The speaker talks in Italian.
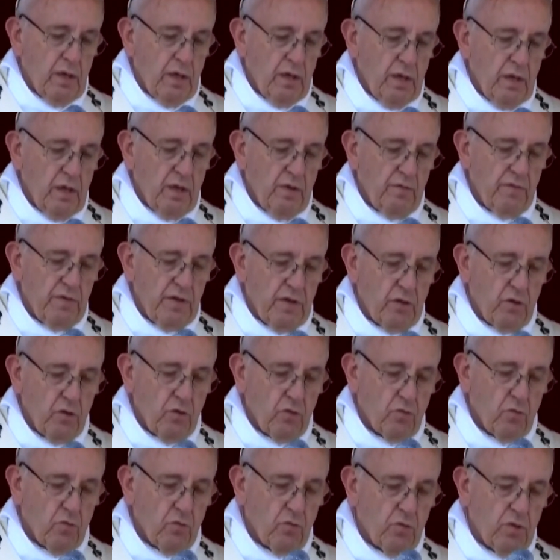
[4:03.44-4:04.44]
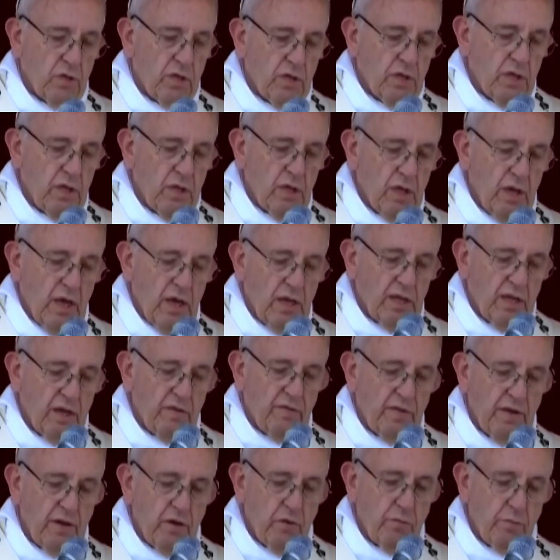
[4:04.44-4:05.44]
Invito tutti ad
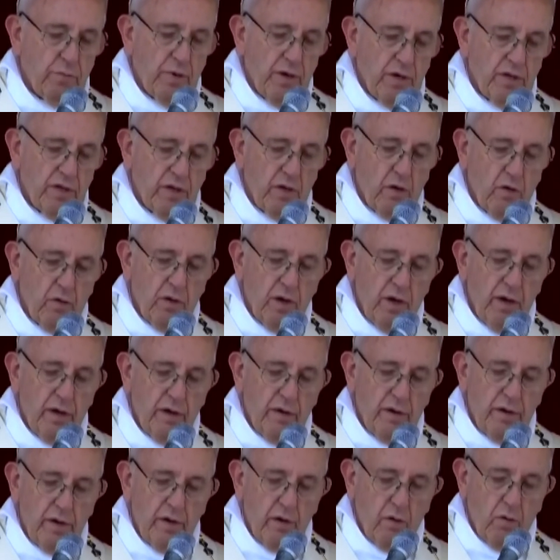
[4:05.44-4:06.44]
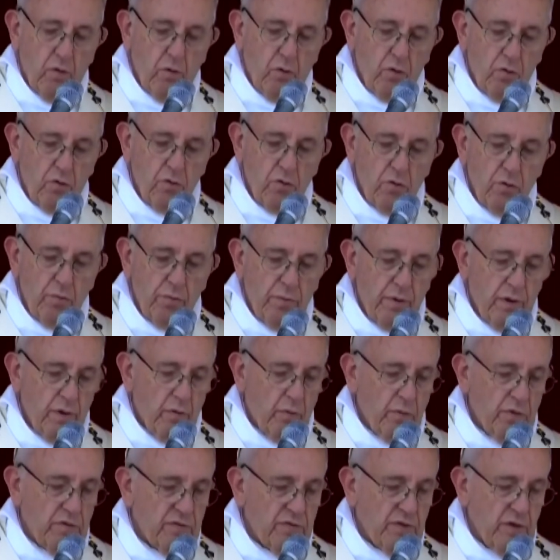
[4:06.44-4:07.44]
avere un particolare ricordo per
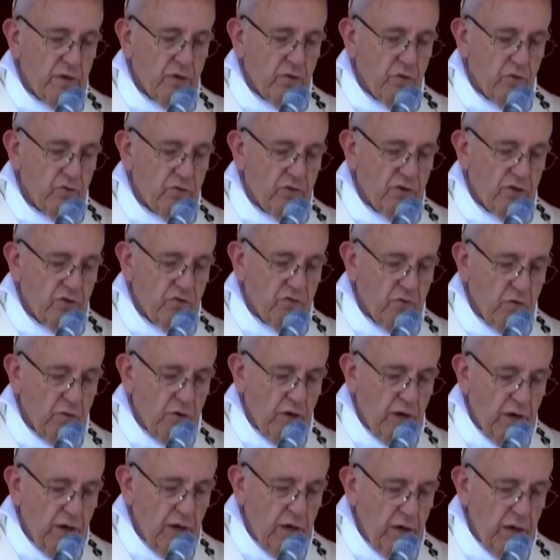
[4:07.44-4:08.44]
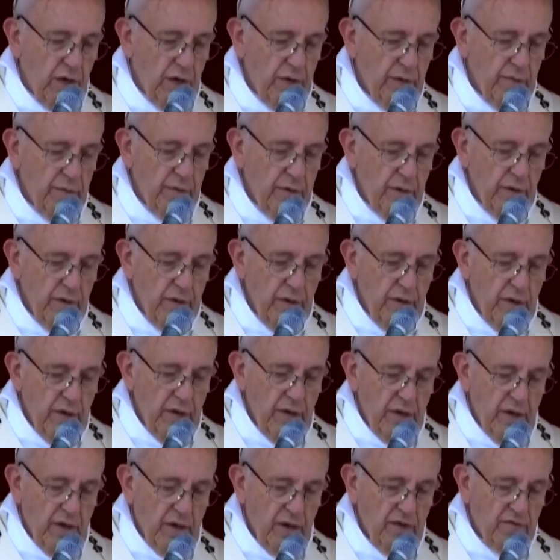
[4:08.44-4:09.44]
queste nostre sorelle
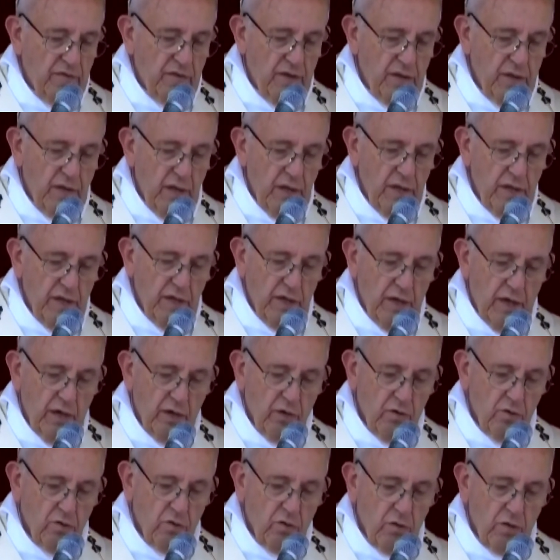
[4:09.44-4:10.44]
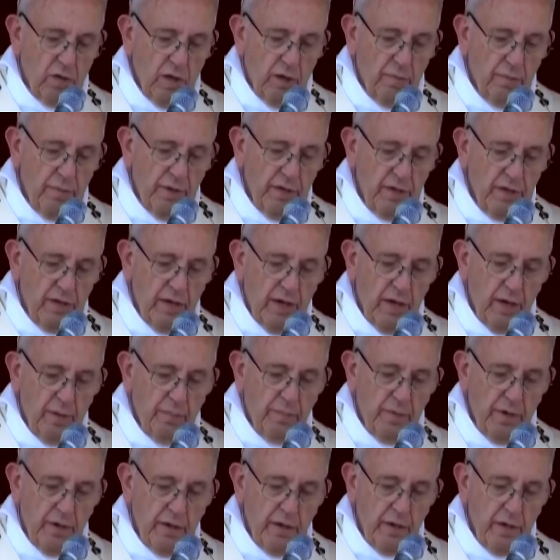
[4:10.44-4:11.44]
che si dedicano totalmente alla
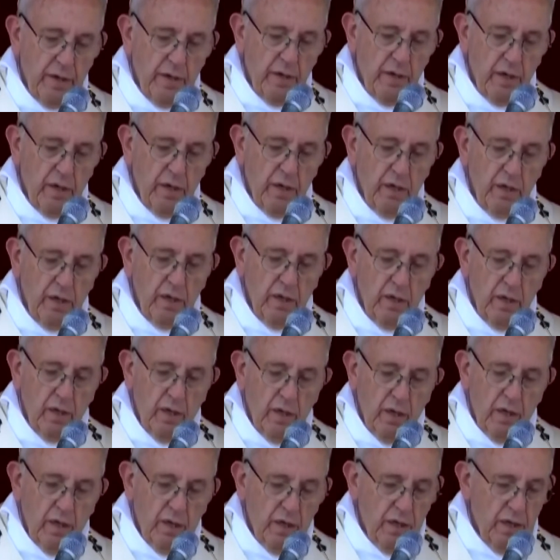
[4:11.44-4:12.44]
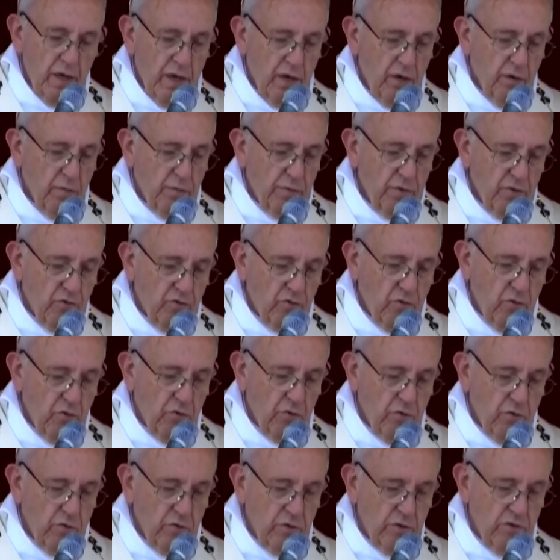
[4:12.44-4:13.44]
preghiera e hanno
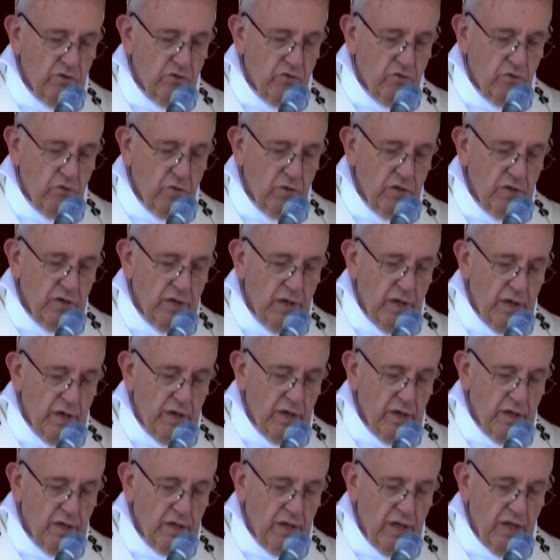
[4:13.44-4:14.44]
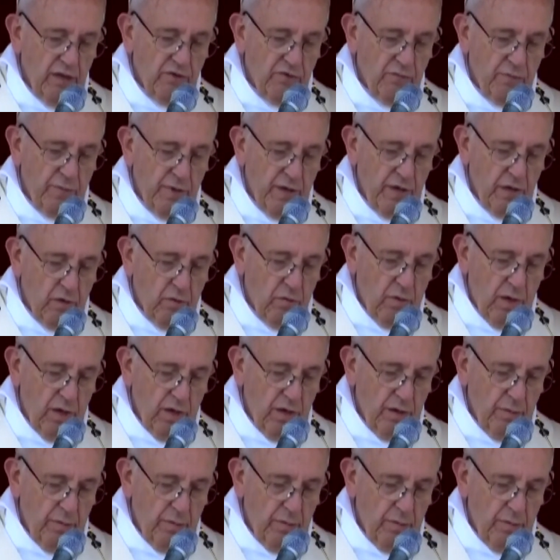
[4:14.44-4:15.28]
bisogno di solidarietà spirituale e